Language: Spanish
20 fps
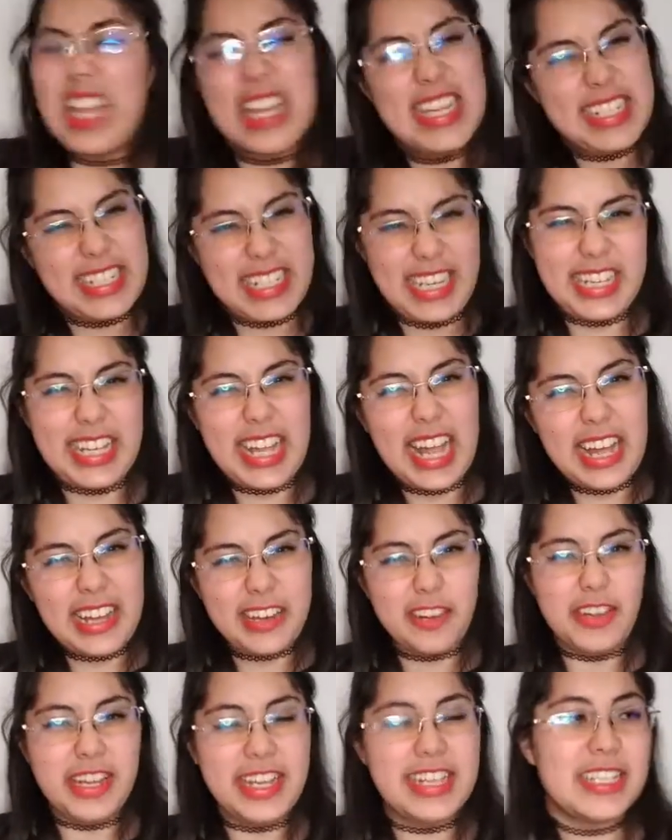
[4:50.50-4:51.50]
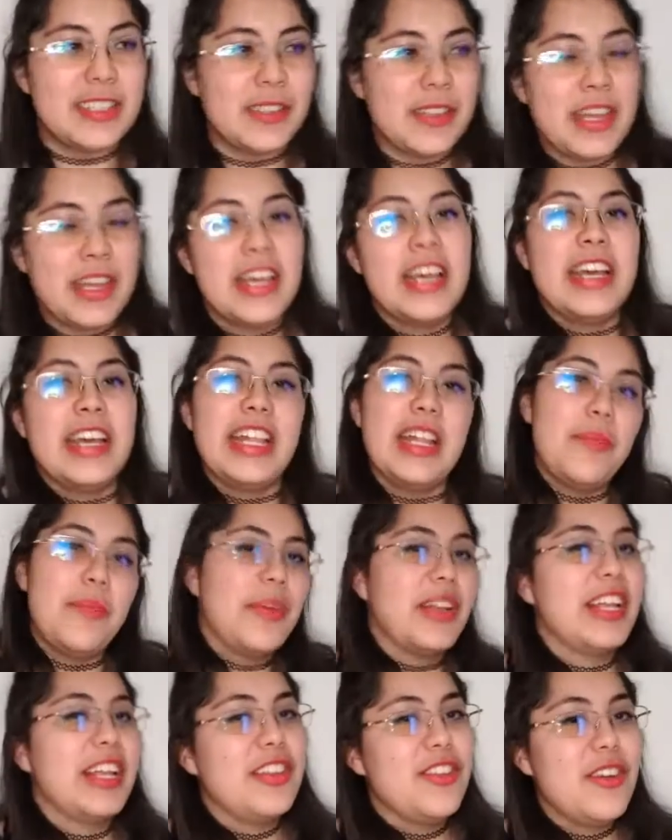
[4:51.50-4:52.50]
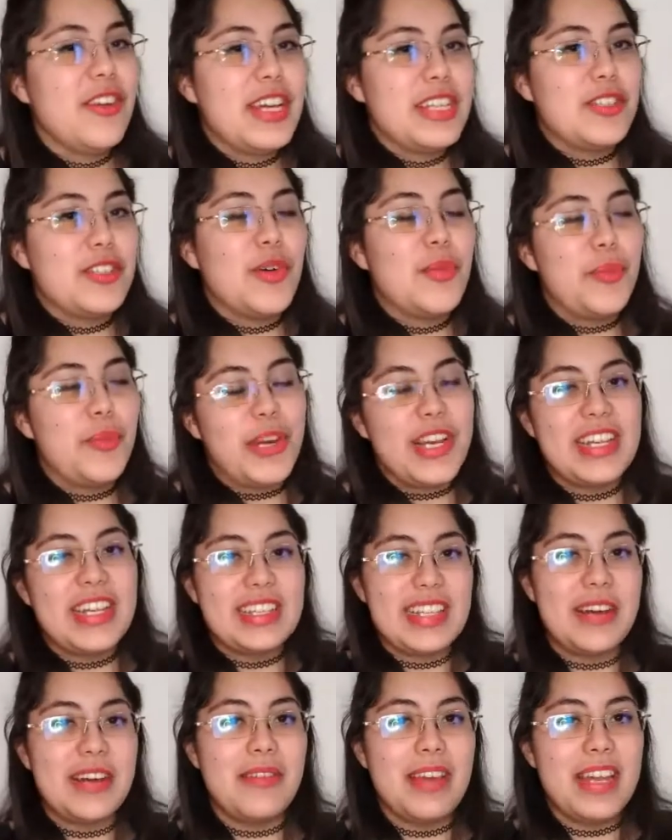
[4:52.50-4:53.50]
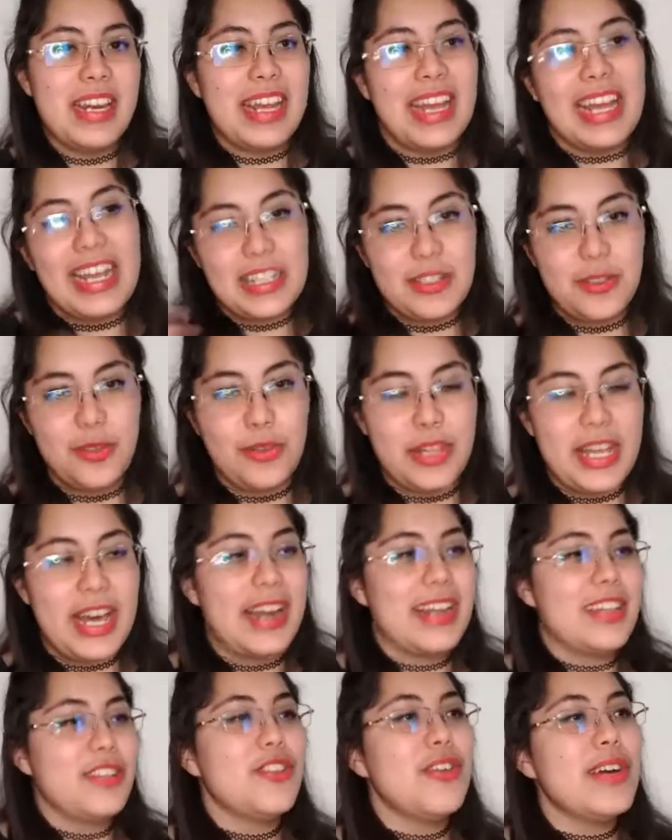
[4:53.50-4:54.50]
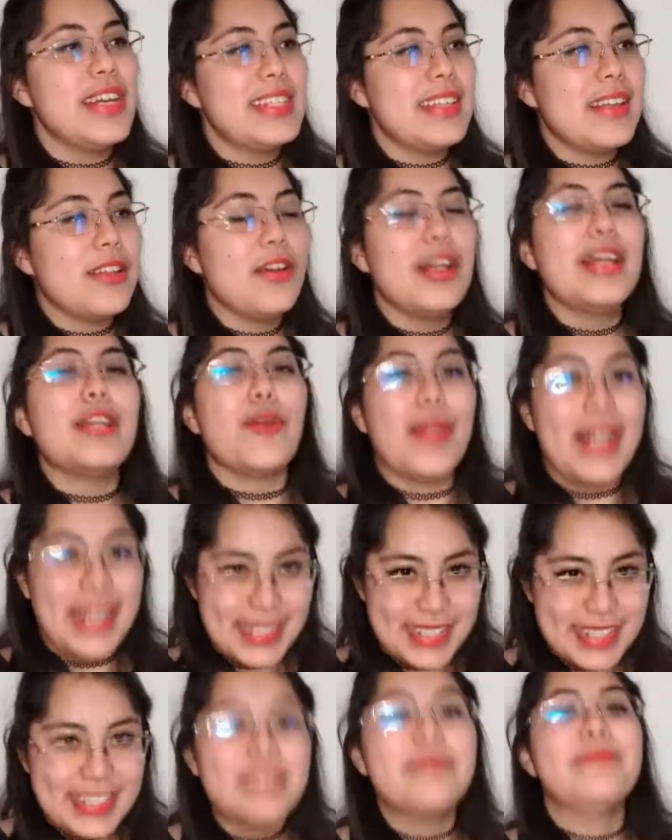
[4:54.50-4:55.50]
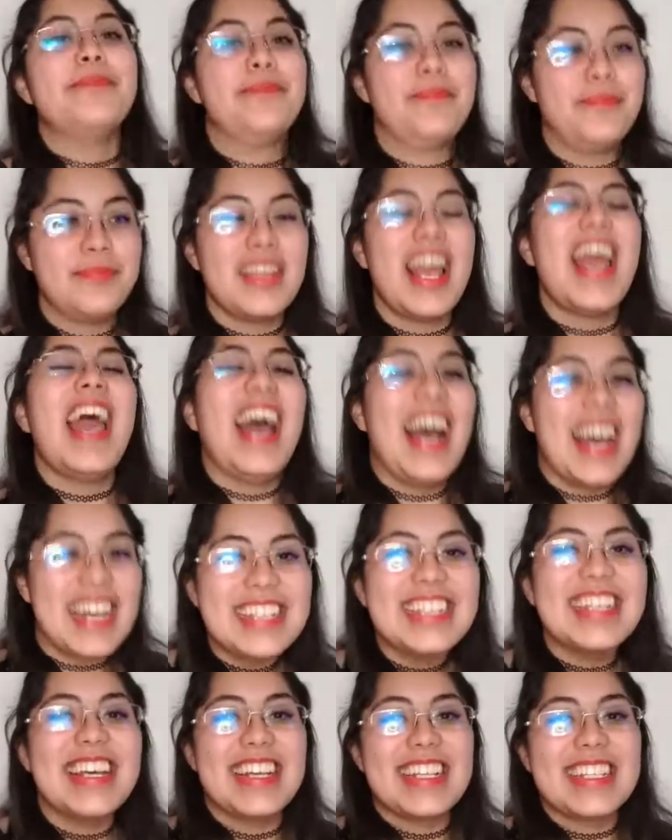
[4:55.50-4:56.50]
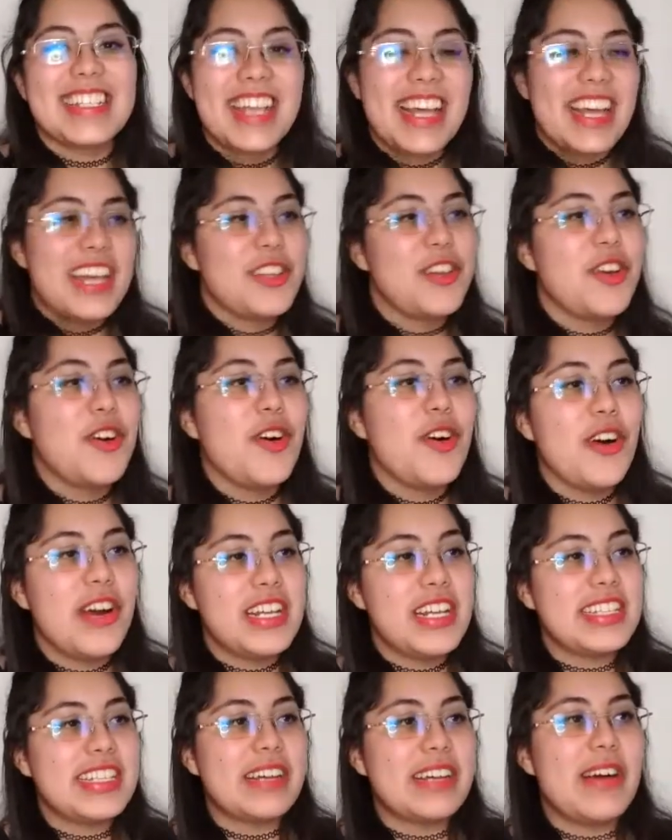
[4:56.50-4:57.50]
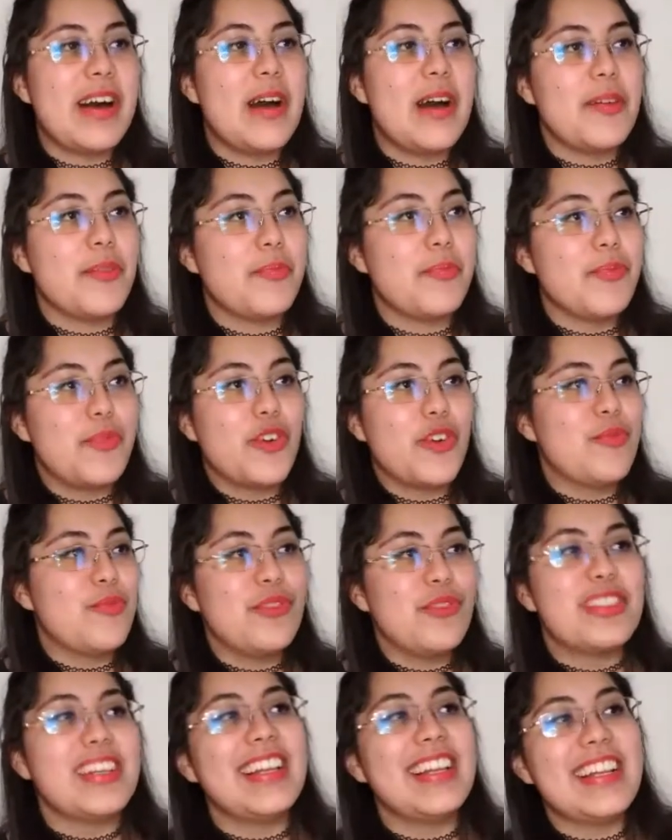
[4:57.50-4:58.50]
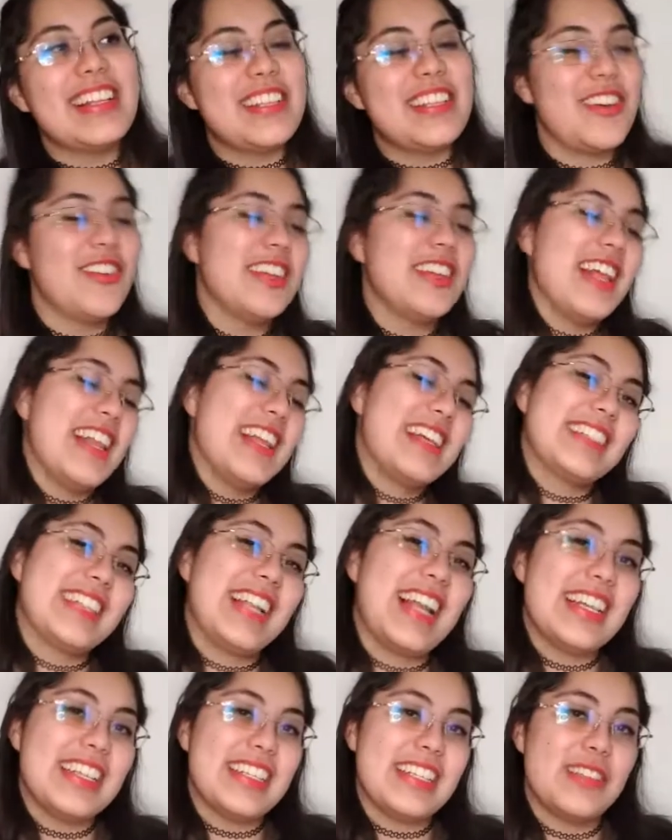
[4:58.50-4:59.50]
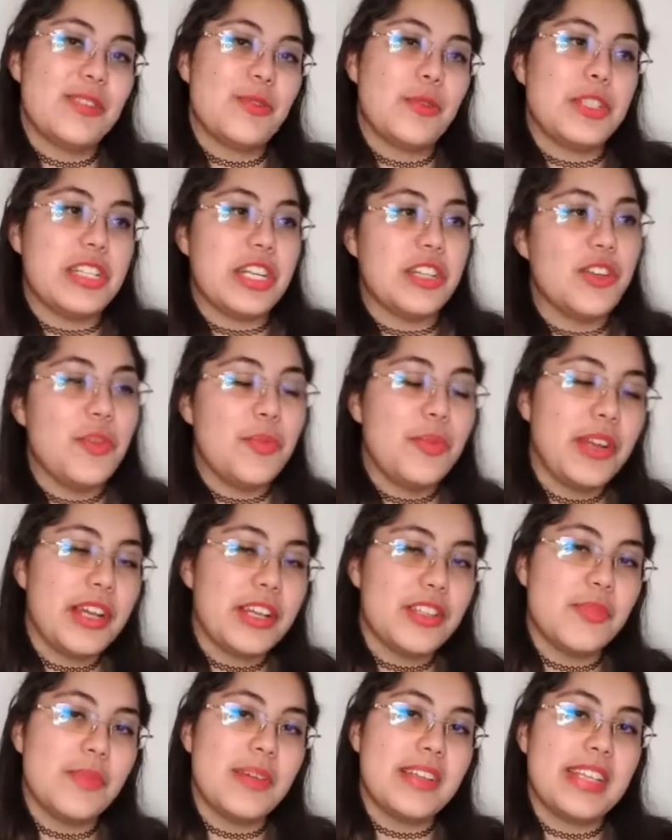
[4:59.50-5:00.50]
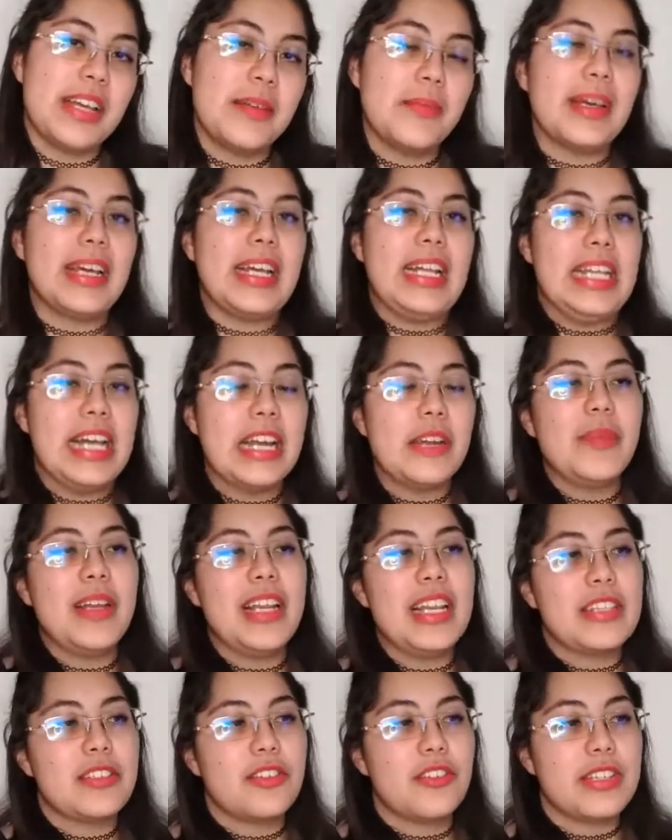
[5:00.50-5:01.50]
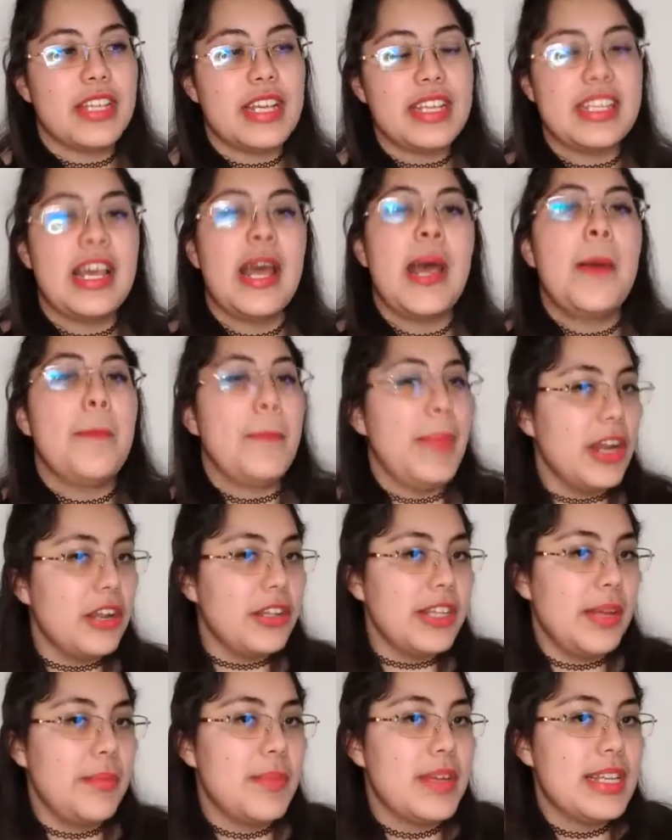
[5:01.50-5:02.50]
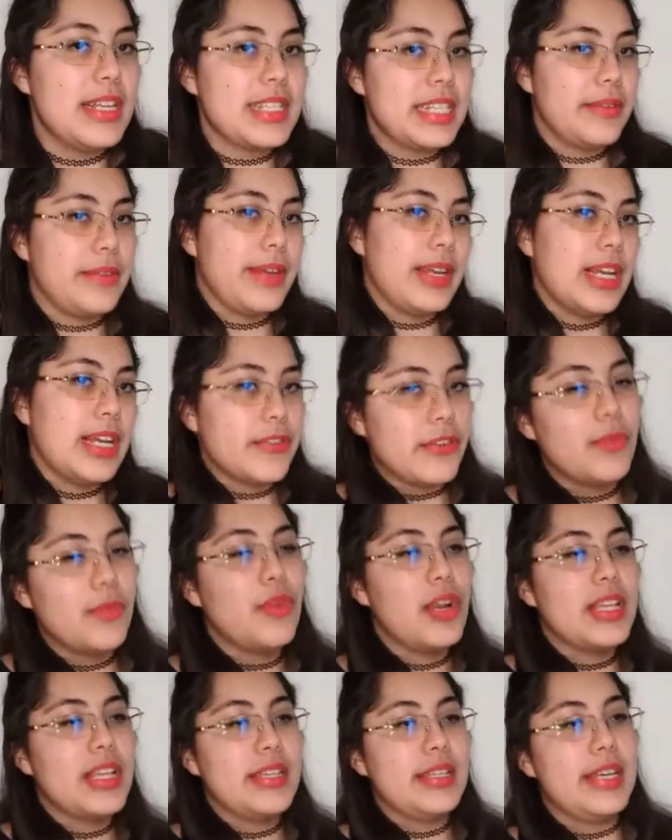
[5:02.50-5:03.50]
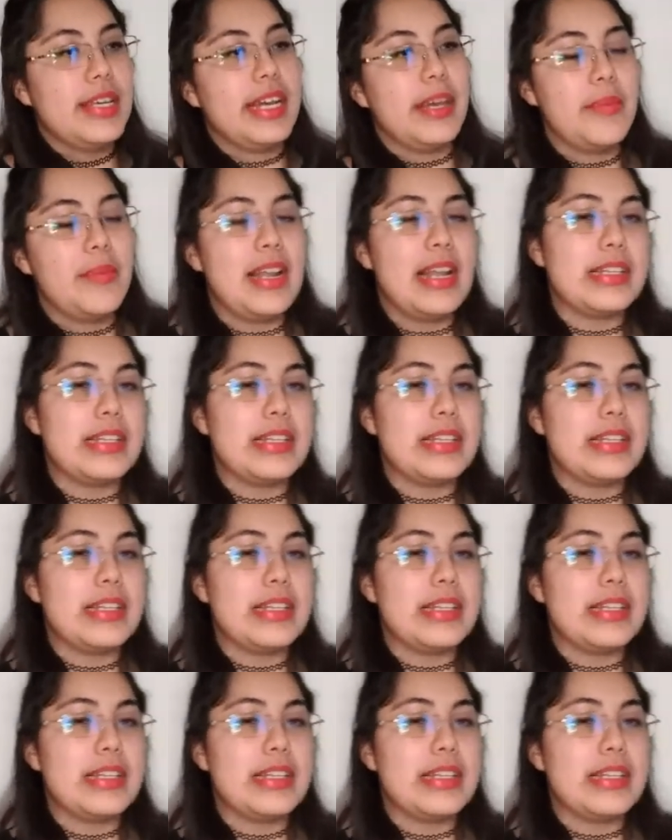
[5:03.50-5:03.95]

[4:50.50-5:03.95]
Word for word: escrita, creo que es. Y dependiendo de eso, puedes saber qué estudiar. Yo he sido de todas. Así es. Yo estaba con mucha atención a las clases escuchando porque eso me hacía imaginarme las cosas, pero también escribí las fórmulas, hacía que me